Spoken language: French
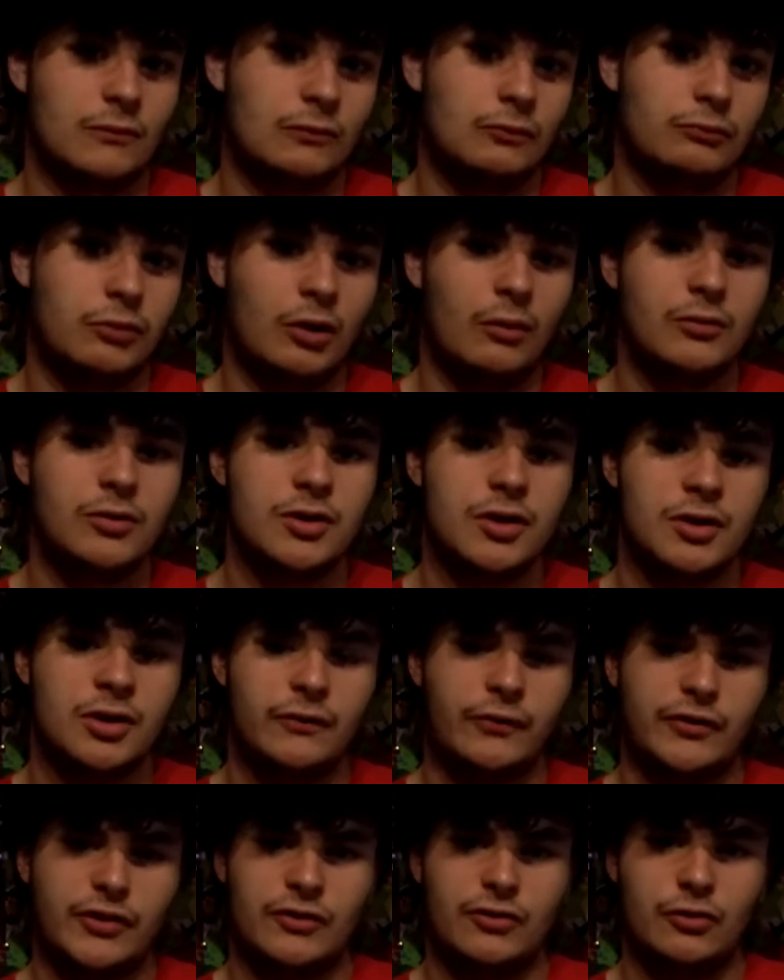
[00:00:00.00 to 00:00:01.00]
par exemple, j'ai déjà
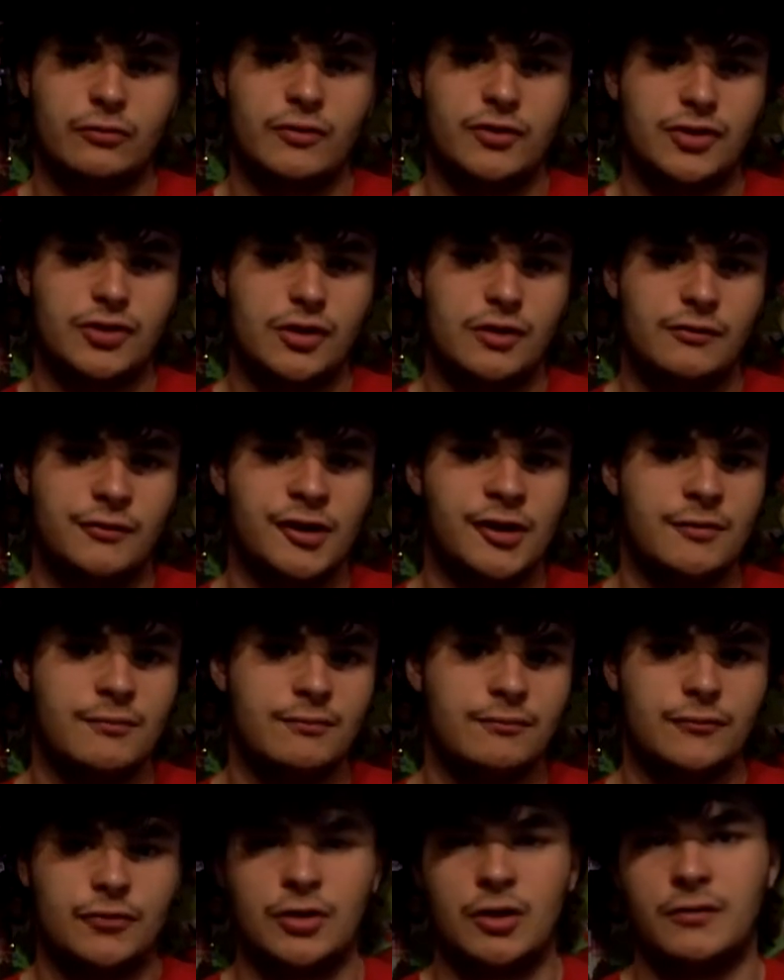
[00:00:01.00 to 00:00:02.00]
fait ça sur ma Shinichi
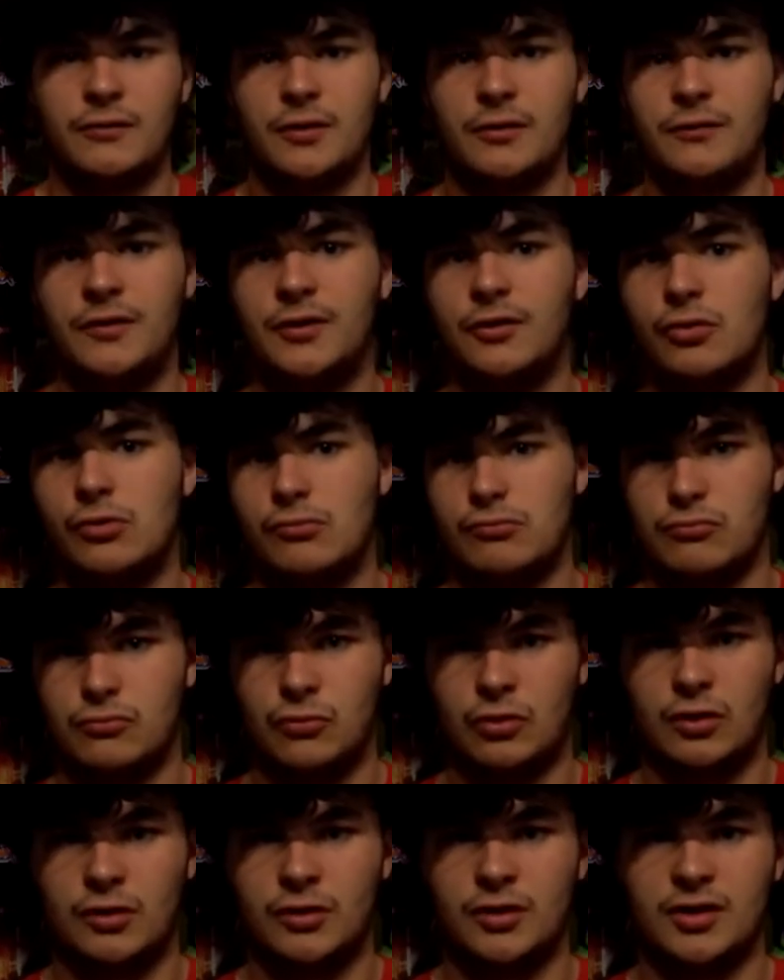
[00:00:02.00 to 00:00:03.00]
J'en avais fait une vidéo
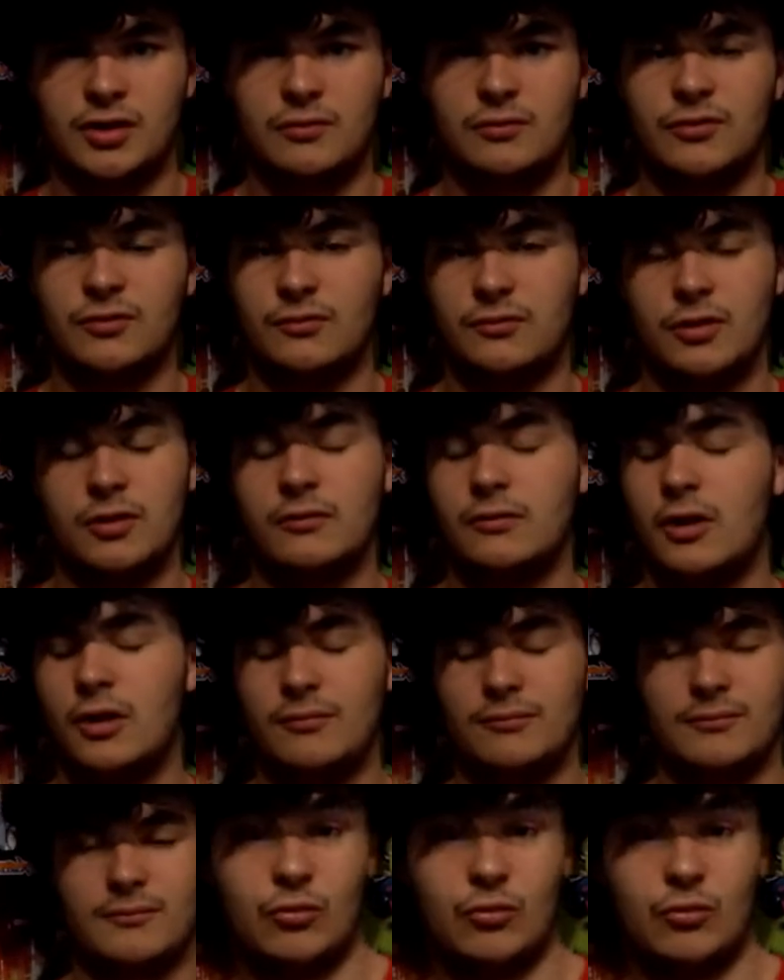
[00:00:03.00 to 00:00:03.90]
dans la description, allez voir.